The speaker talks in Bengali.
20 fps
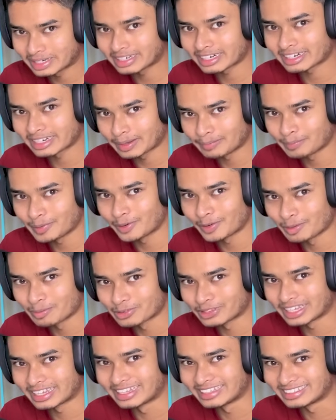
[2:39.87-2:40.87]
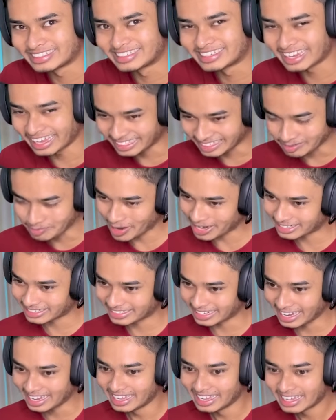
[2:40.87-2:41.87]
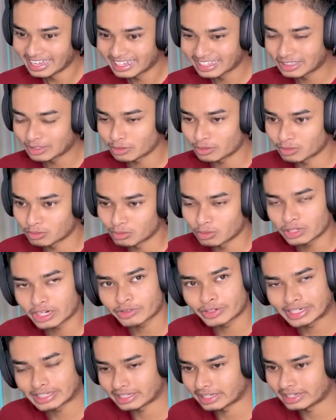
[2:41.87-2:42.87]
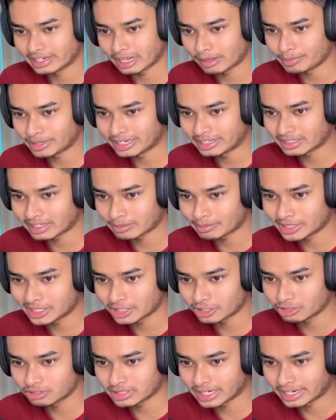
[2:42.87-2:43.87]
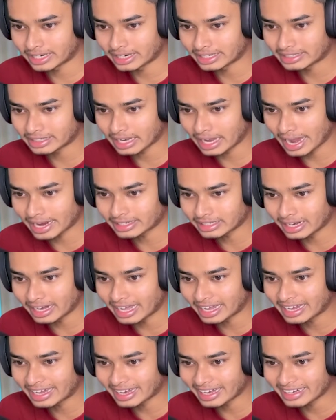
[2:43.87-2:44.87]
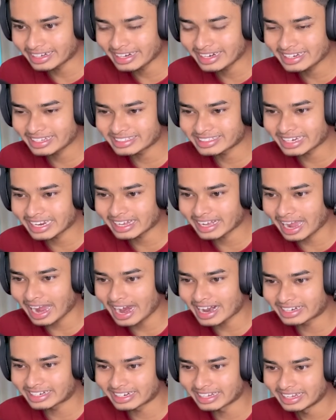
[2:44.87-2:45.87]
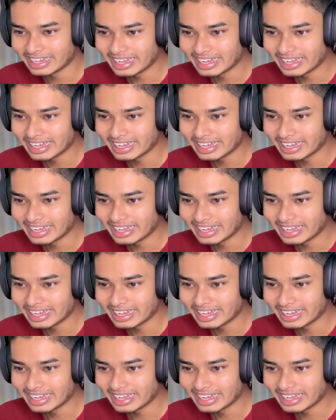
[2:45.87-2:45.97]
এটার গেম প্লে অল্প দেখেছি ঠিক আছে ফার্স্টে কিন্তু গোটাগুটি দেখিনি আমি এর থেকে বেশি কিছু জানি না যে একটা লাকড়ি নিয়ে নিয়েছি না কাঠ